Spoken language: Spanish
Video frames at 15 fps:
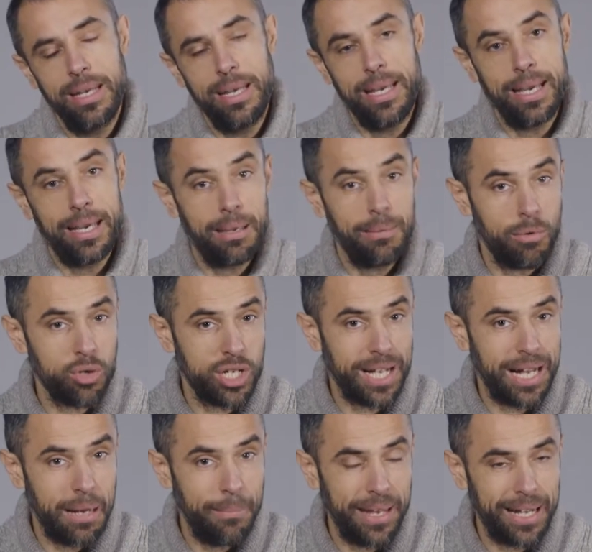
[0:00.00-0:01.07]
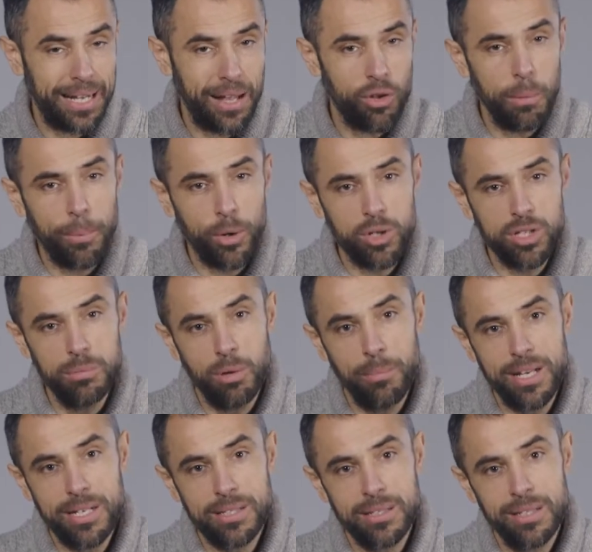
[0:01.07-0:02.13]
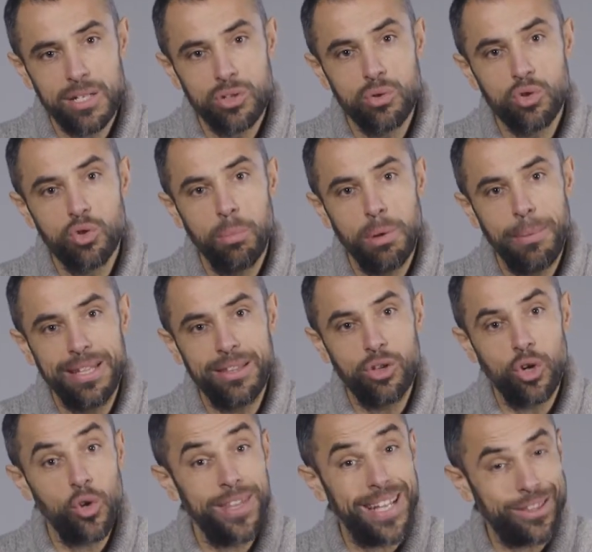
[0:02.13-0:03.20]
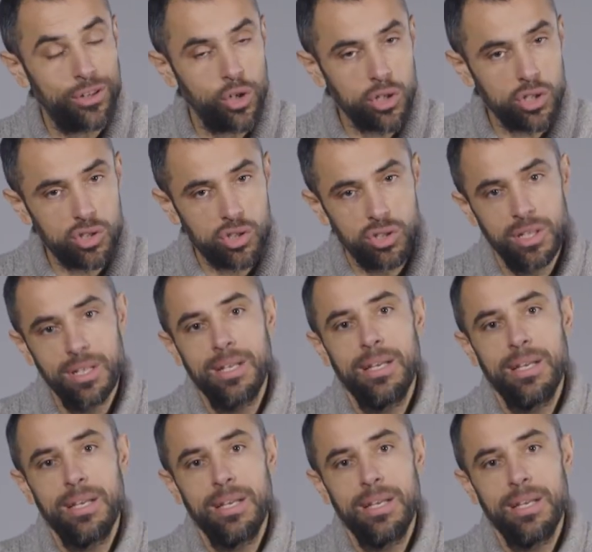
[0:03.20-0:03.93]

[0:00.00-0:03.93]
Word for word: eh, que vamos a sacar al mercado el próximo mes. Es un suplemento detox.